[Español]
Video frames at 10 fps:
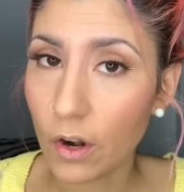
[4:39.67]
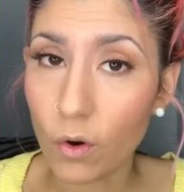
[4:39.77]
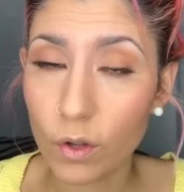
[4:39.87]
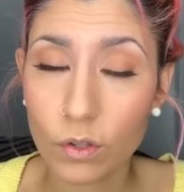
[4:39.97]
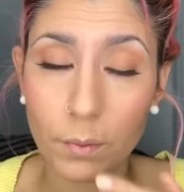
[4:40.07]
Ya
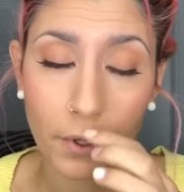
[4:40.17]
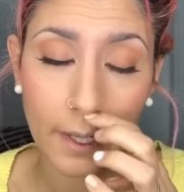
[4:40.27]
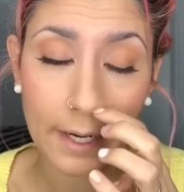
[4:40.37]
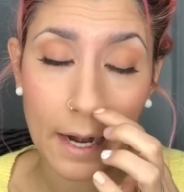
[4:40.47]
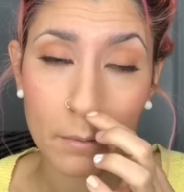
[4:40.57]
no lo he hecho
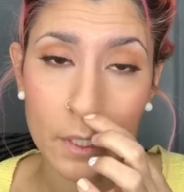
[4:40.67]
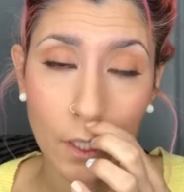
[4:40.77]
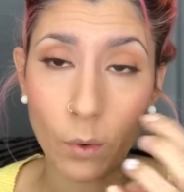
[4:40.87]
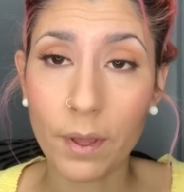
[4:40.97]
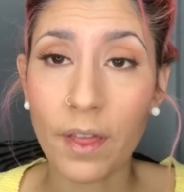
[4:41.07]
porque
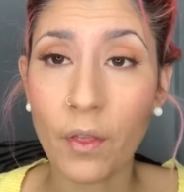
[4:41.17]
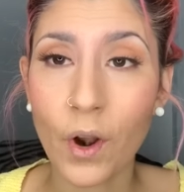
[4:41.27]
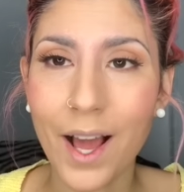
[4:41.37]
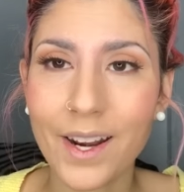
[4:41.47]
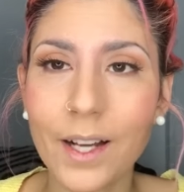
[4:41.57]
realmente no me ha dado
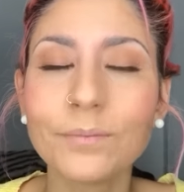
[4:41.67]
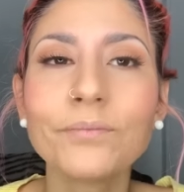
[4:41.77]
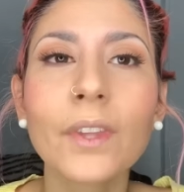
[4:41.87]
la gana